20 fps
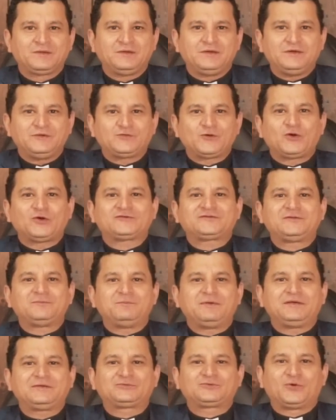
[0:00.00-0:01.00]
y yo los
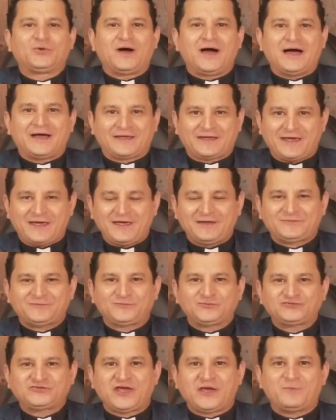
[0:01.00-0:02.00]
invito a que
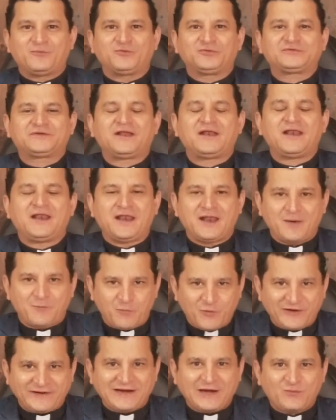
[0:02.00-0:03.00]
escuchemos la
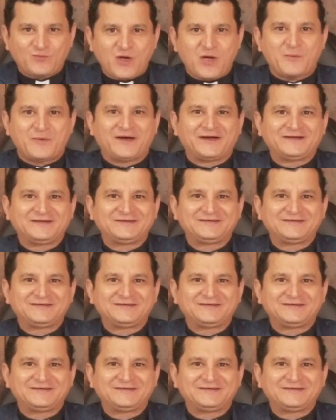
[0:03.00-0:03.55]
buena nueva.